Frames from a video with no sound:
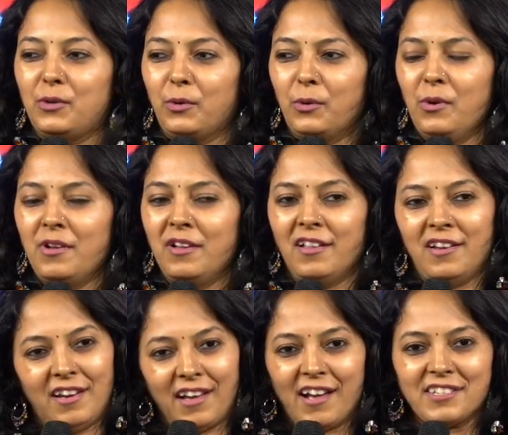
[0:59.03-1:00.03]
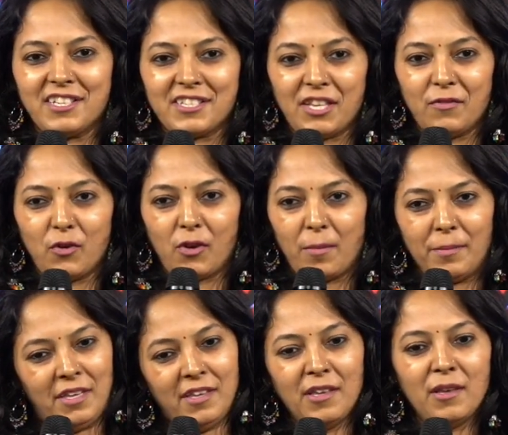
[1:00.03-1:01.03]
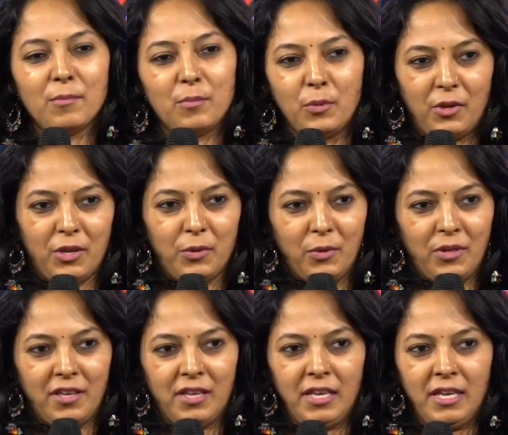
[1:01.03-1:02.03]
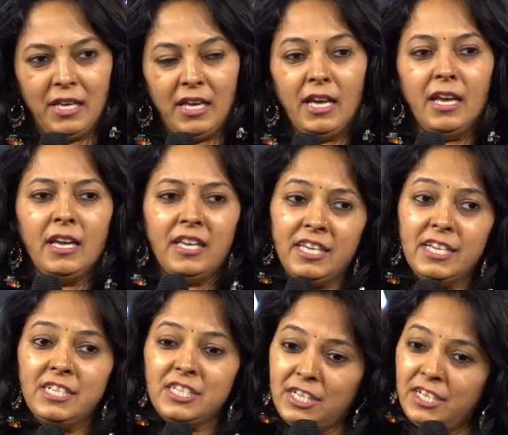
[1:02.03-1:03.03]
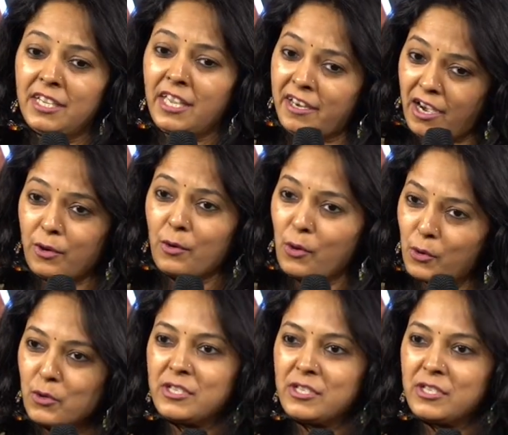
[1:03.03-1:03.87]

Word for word: को लगा जैसे वो कमी पूरी हुई ही शी के रंगों को